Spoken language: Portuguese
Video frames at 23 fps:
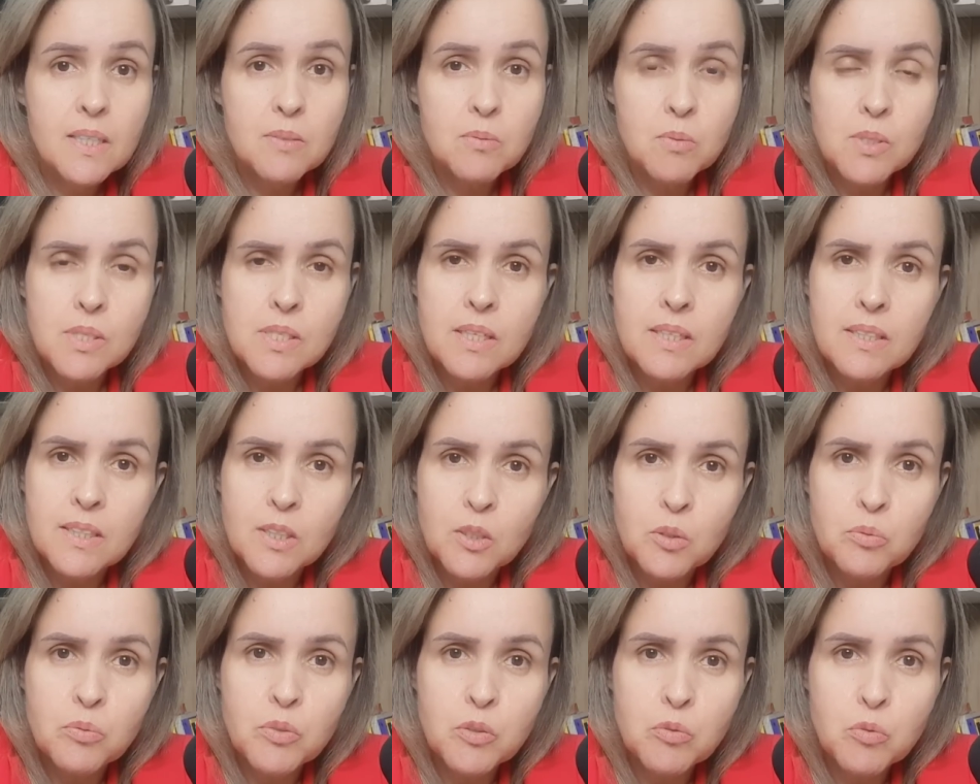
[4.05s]
Você que está
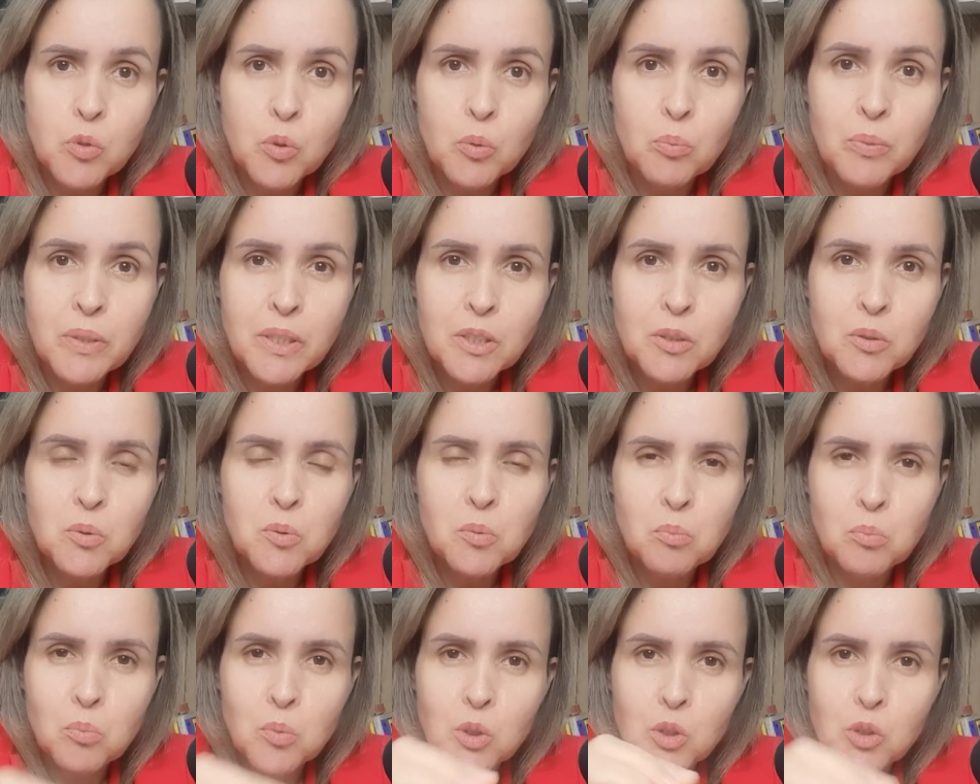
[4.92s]
ao vivo comigo,
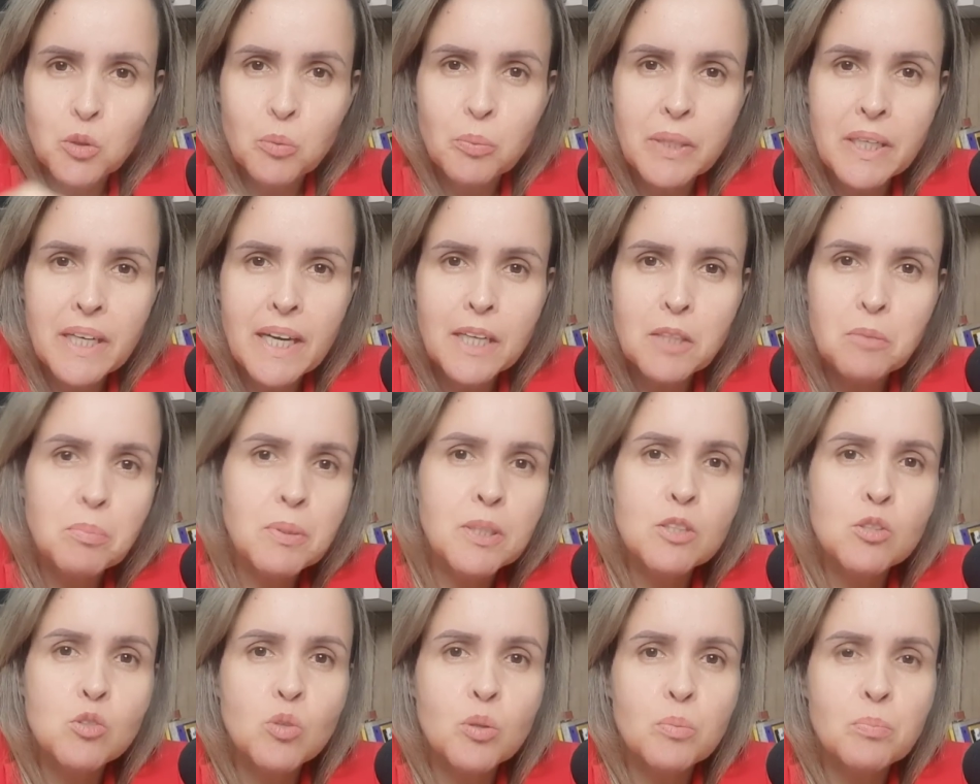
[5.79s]
muito obrigado
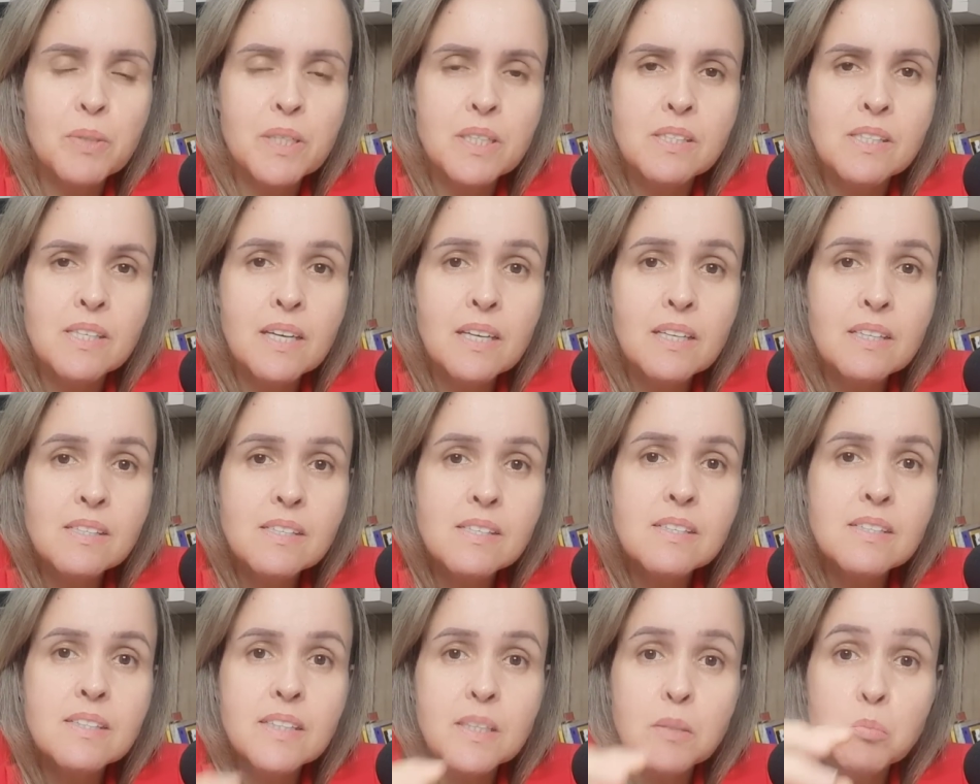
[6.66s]
pela sua
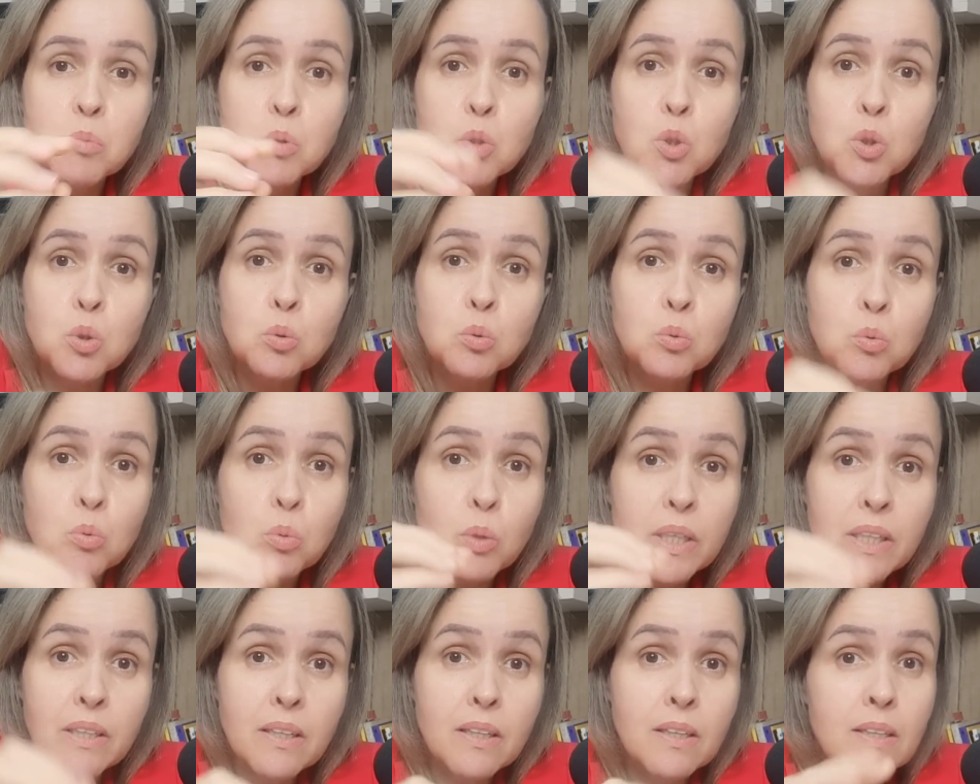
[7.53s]
presença, estamos junto
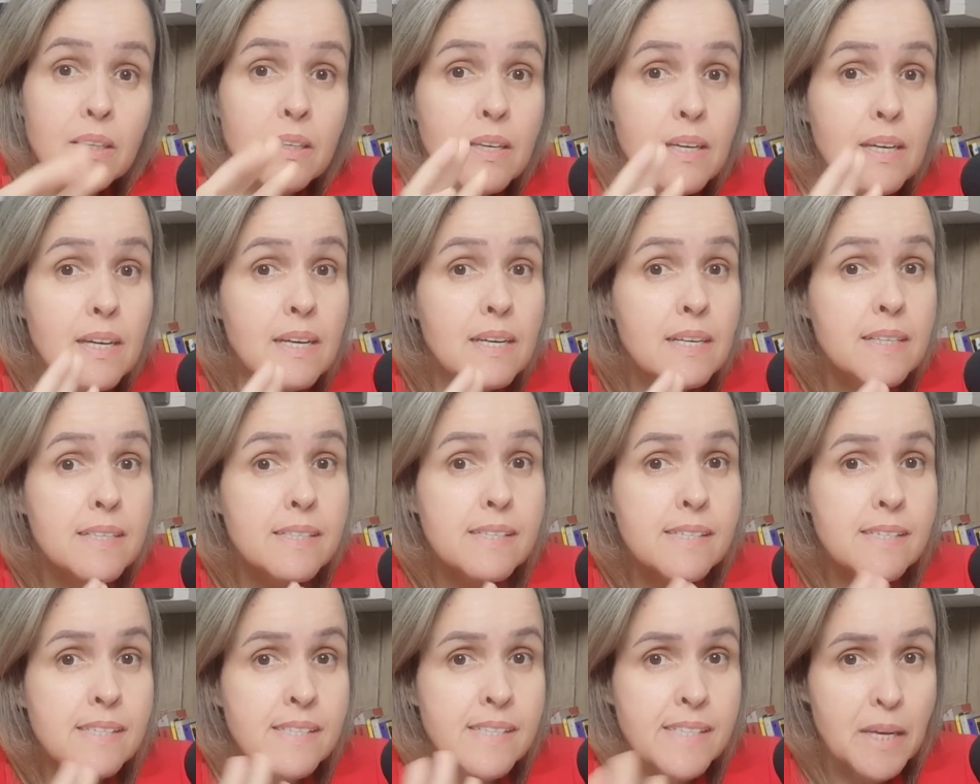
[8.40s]
aqui
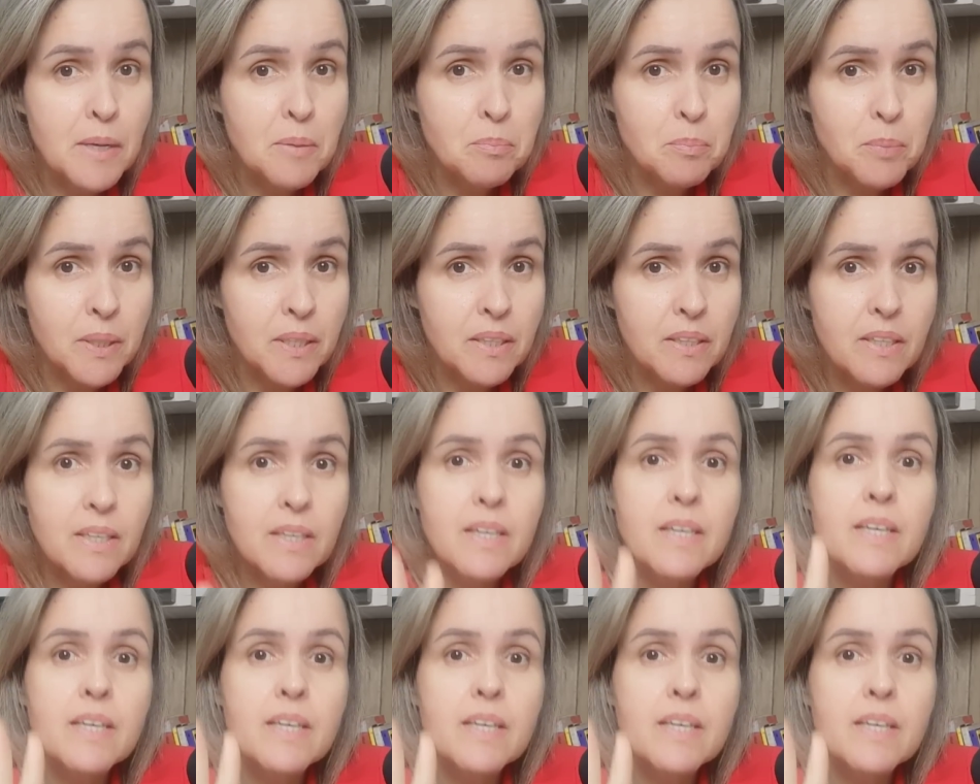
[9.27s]
sempre.